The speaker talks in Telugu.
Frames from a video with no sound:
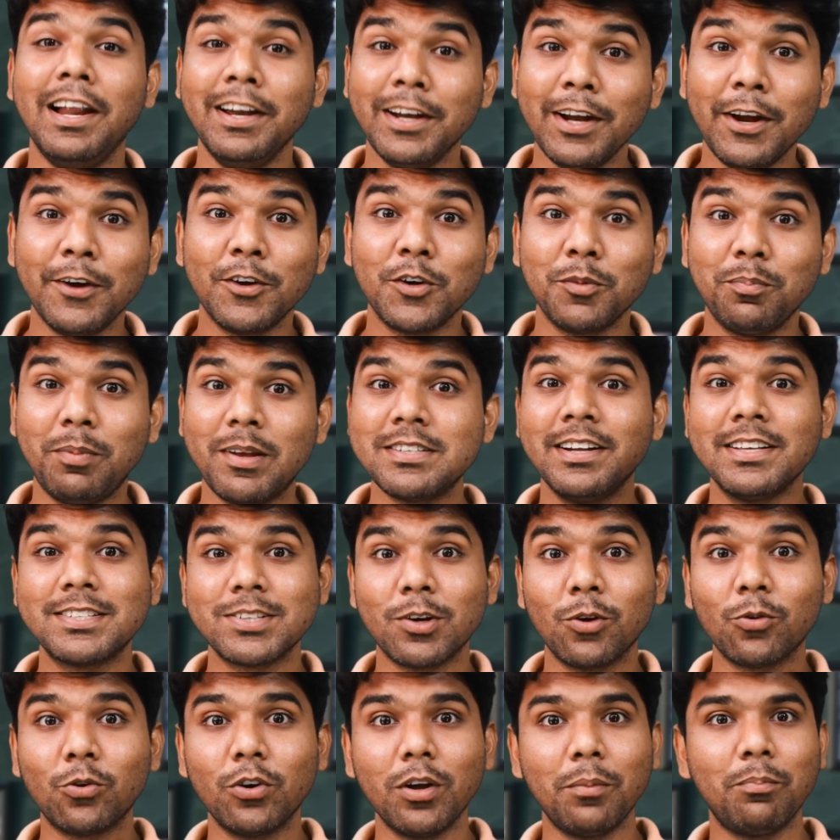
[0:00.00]
హండ్రెడ్ రూపీస్
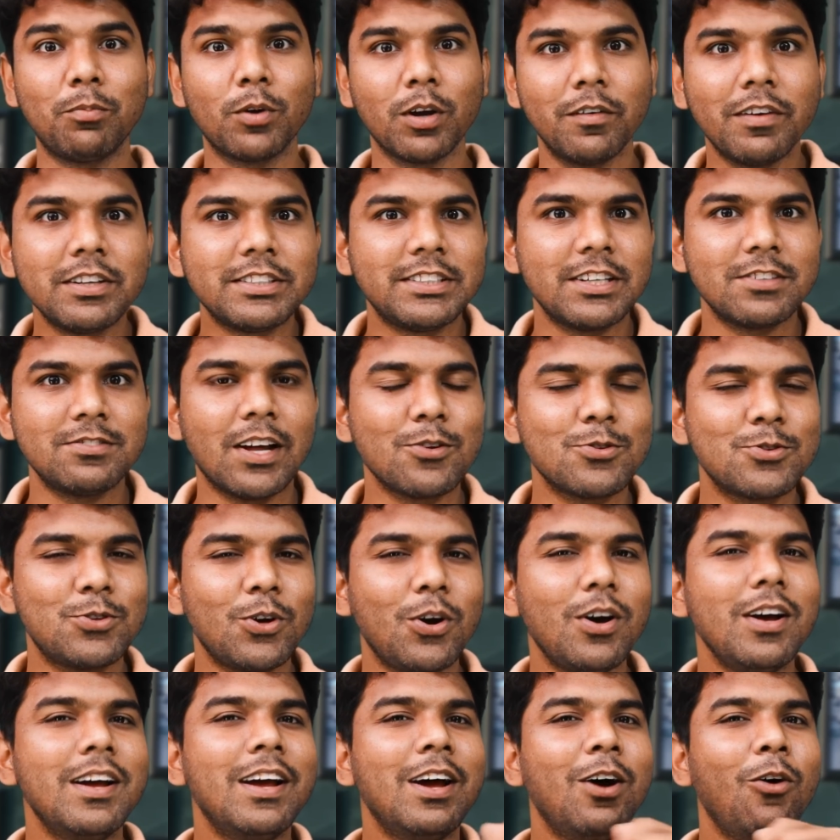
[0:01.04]
డిస్కౌంట్ కూడా ప్రొవైడ్ చేస్తున్నారు
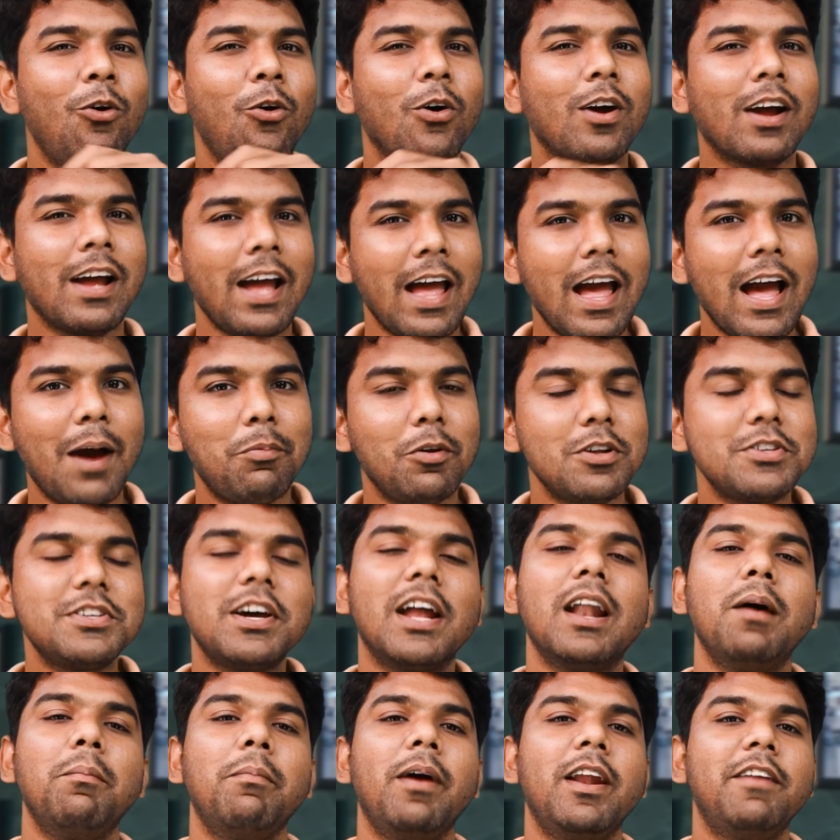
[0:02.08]
సో ఒక్క యాప్లో
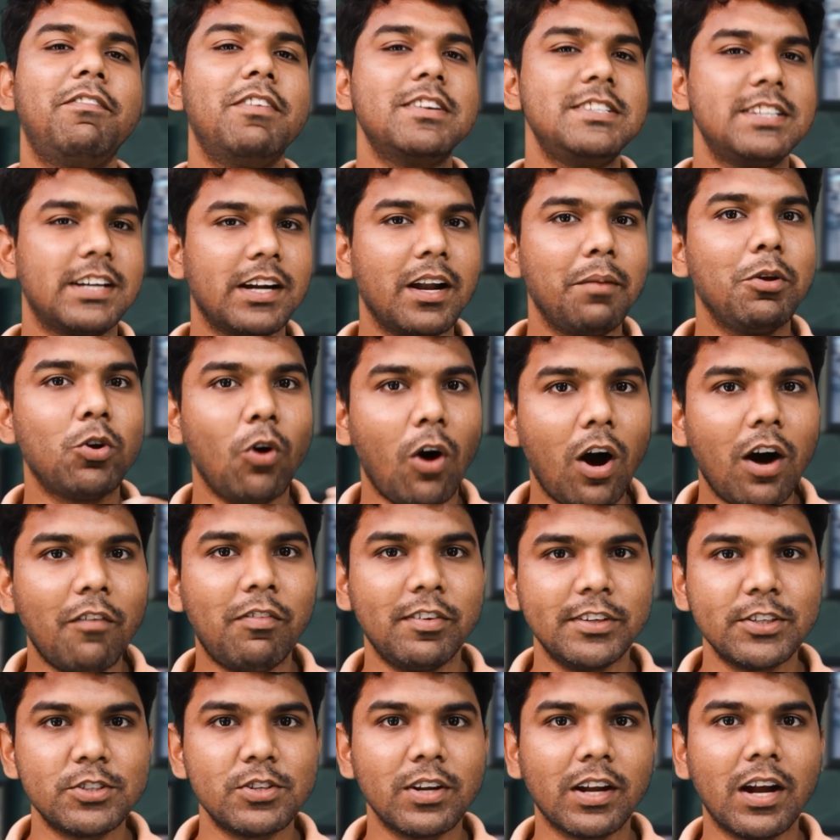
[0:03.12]
చాలా బెనిఫిట్స్ ఇక్కడ మీకు
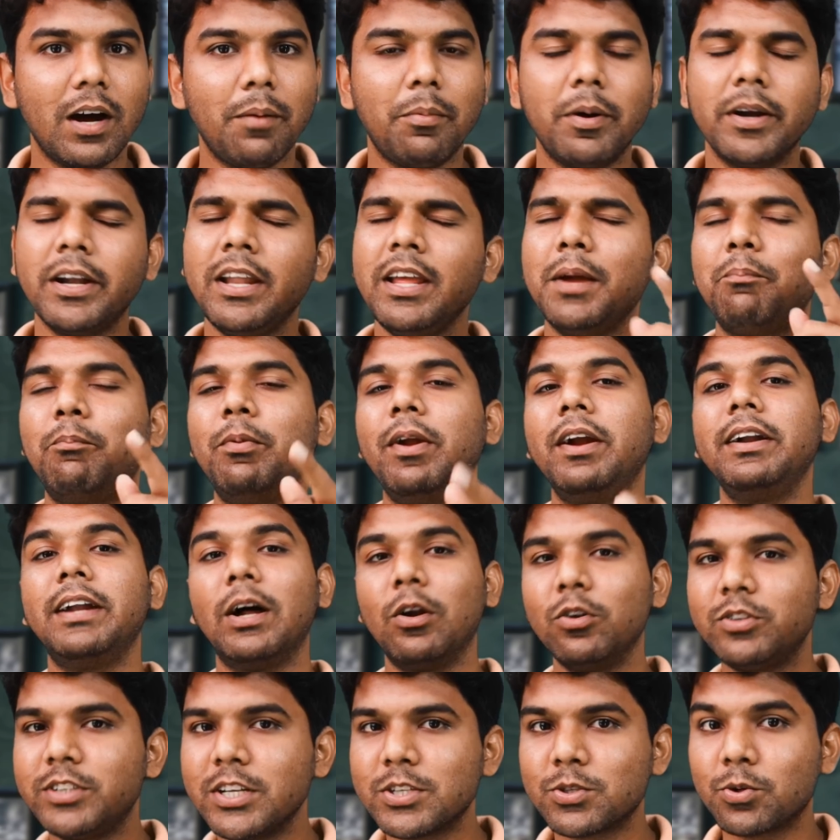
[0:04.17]
ఆఫర్ చేస్తున్నారు కాబట్టి ఇప్పుడే
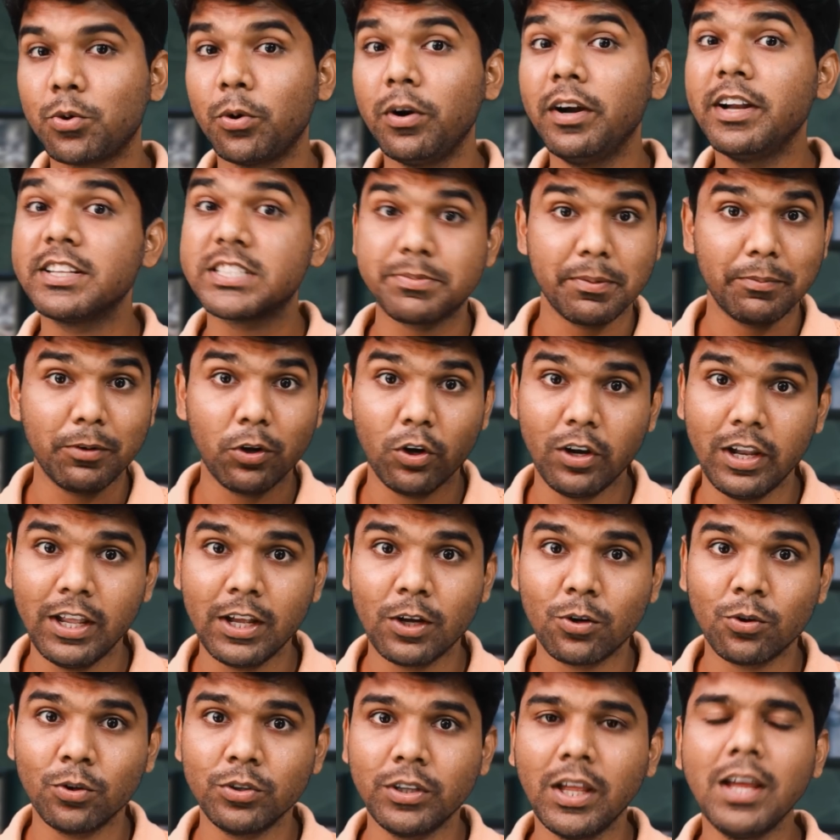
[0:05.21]
డౌన్లోడ్ చేసుకోండి డిస్క్రిప్షన్లో
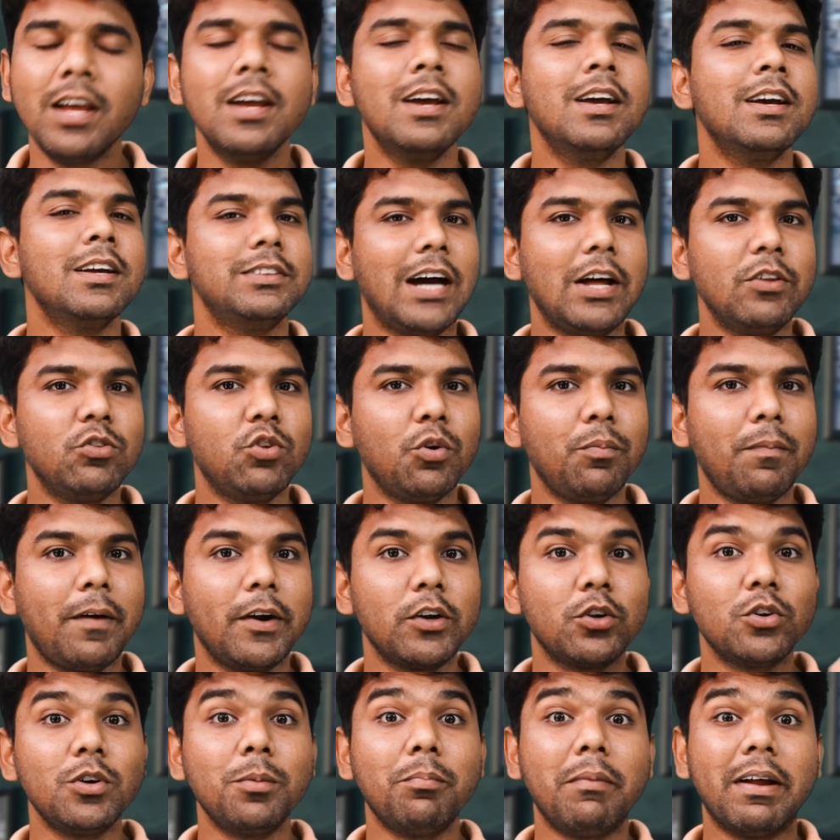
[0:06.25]
లింక్ ఉంది
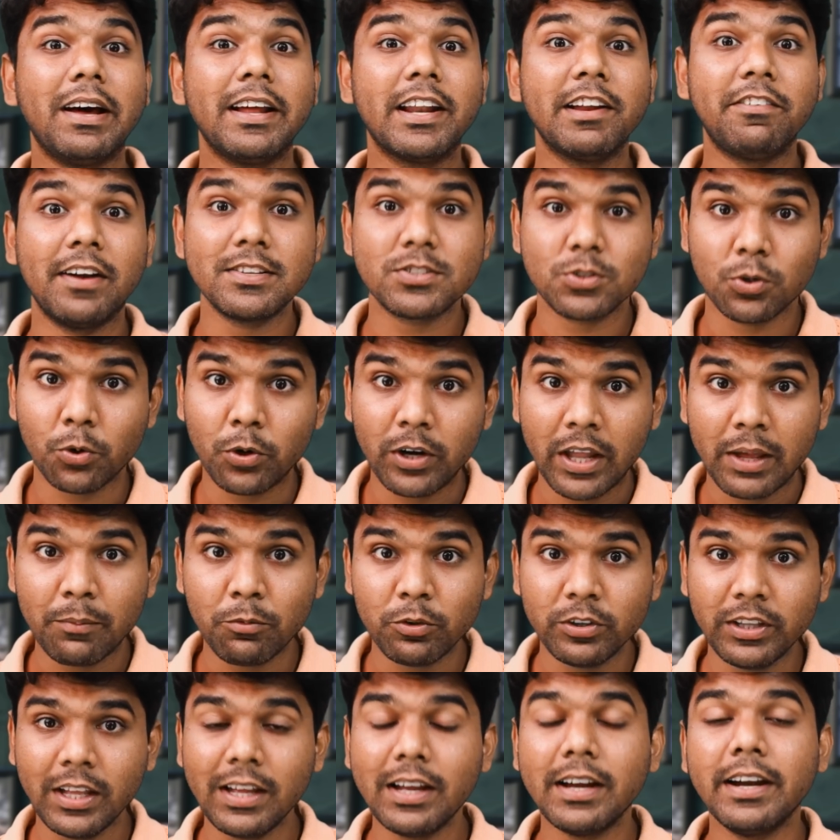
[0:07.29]
దాంతోపాటు మన రిఫరెన్స్ కోడ్
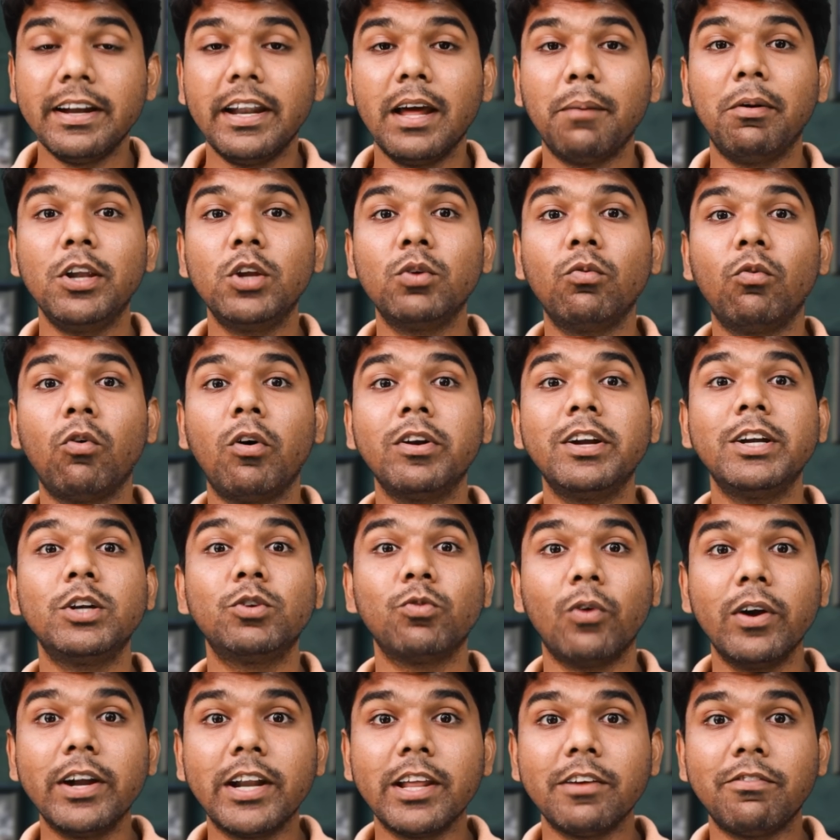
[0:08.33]
ఏముంది డబ్ల్యూఓ
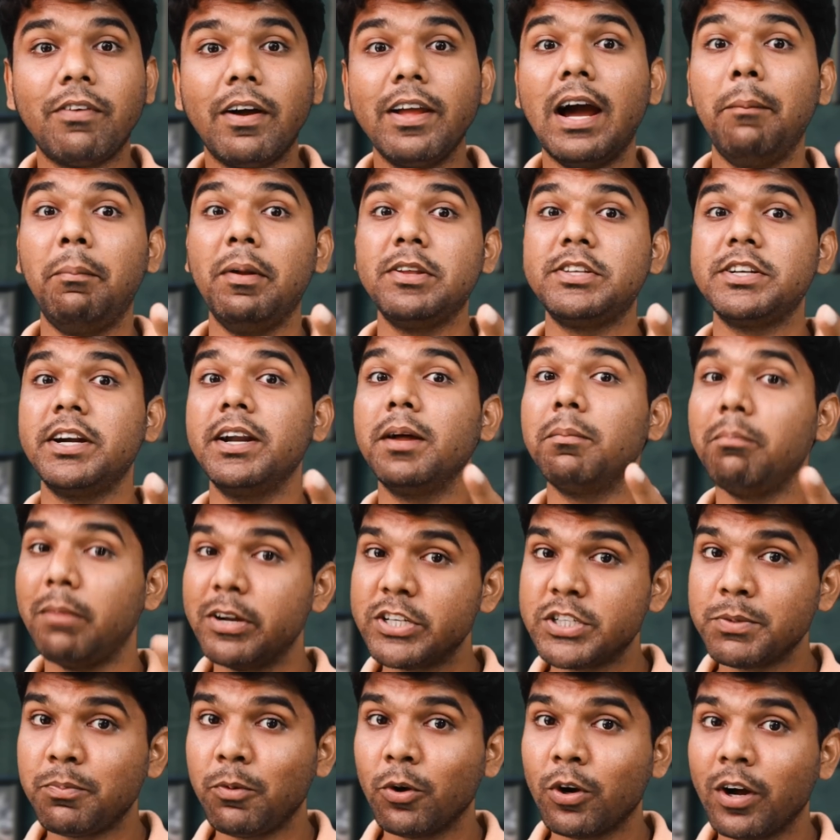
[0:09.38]
ట్వంటీ ట్వంటీ ఫైవ్ అప్లై చేయడం
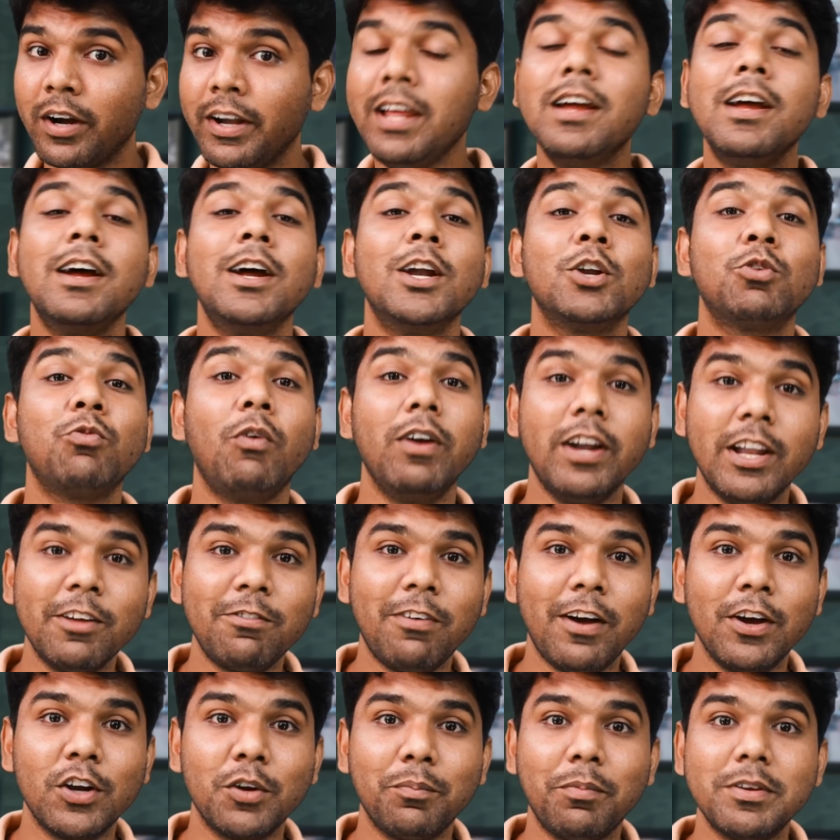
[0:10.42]
మర్చిపోకండి ట్వంటీ
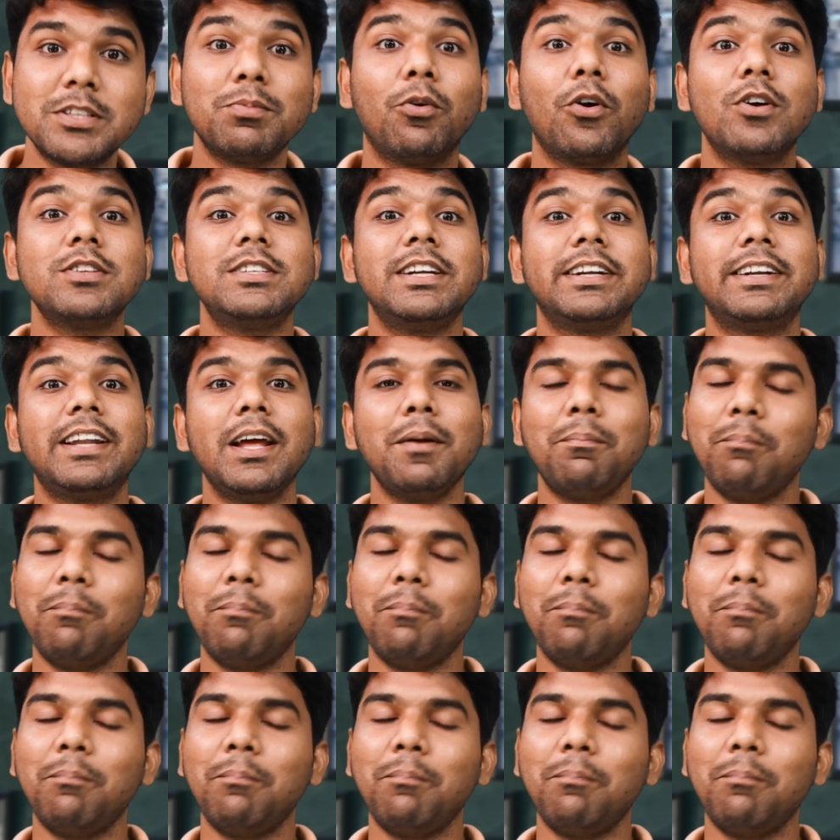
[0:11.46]
ఫైవ్ రూపీస్ బోనస్ ఇట్టే